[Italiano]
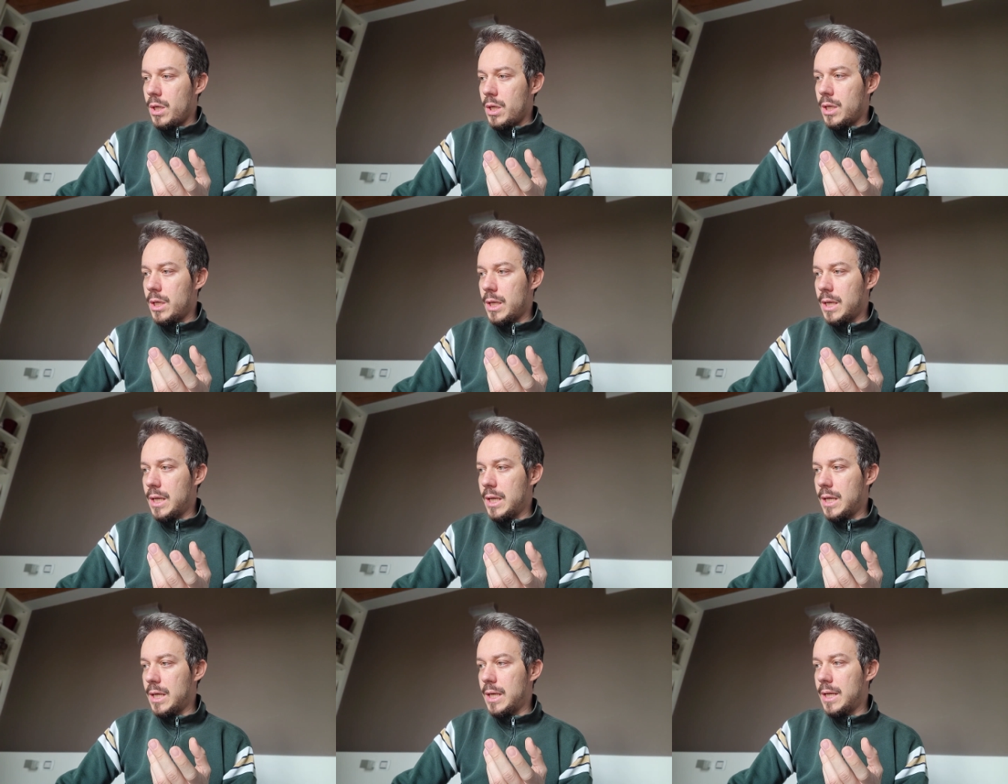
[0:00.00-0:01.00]

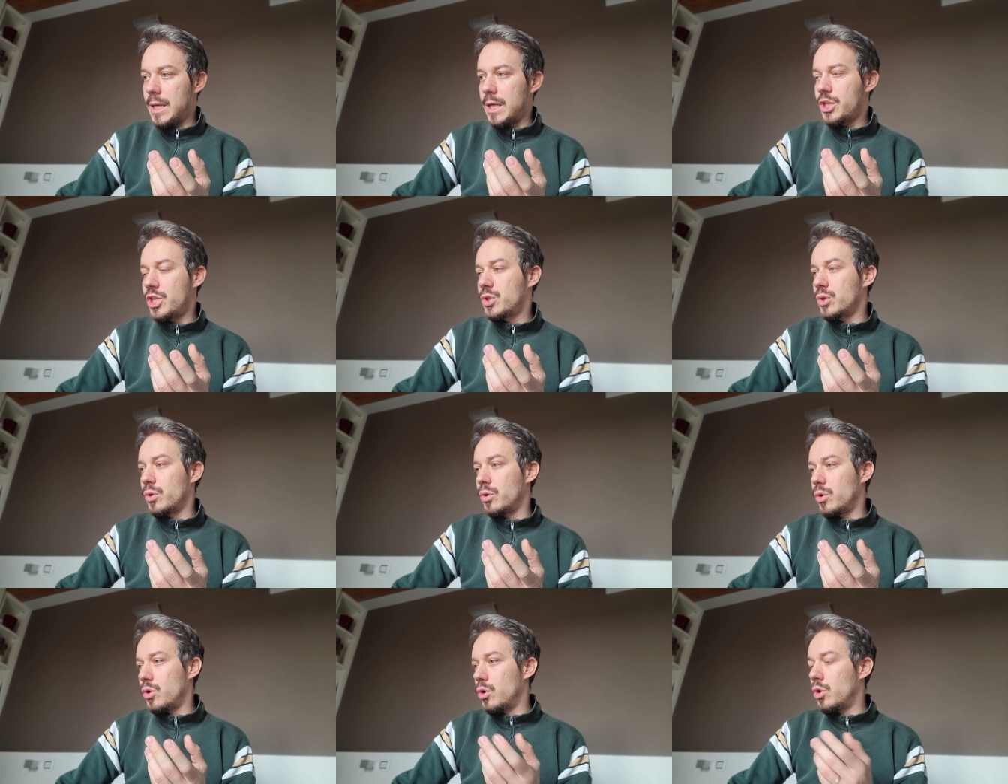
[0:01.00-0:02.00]
Eh, ci
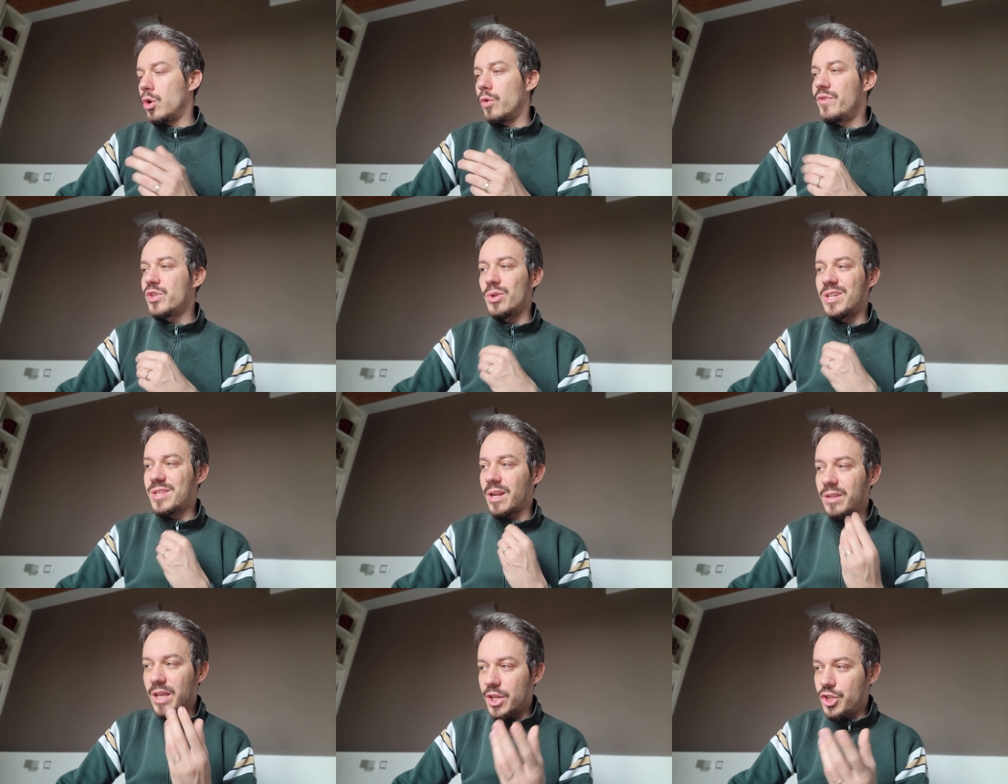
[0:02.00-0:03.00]
sono visioni
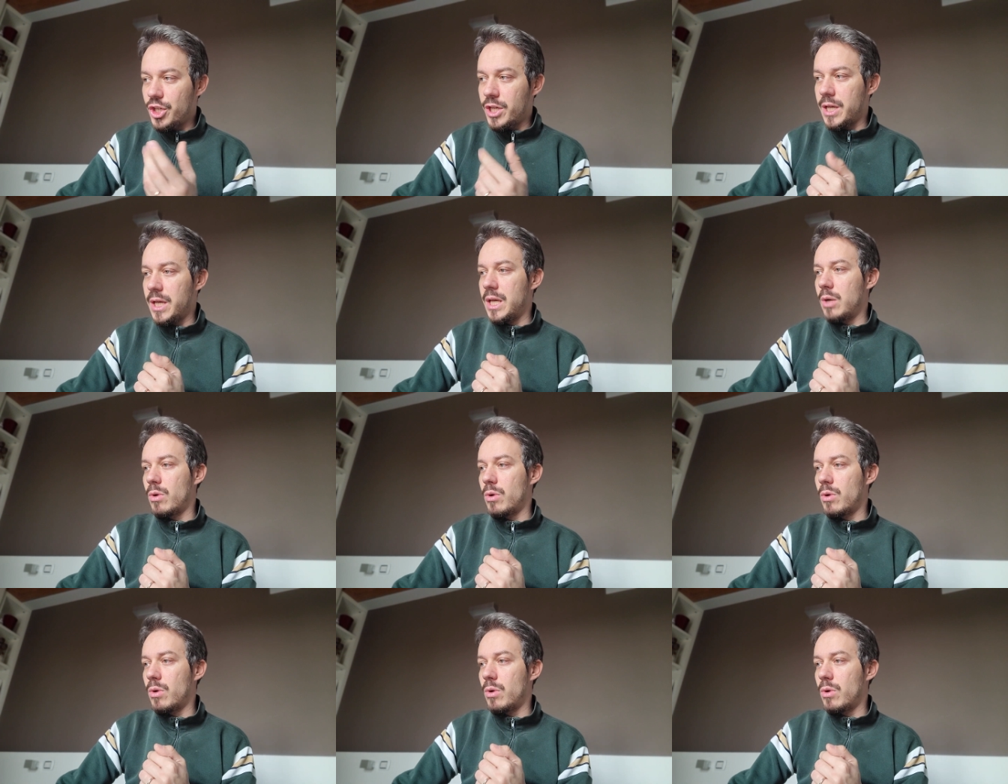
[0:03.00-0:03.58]
strategiche,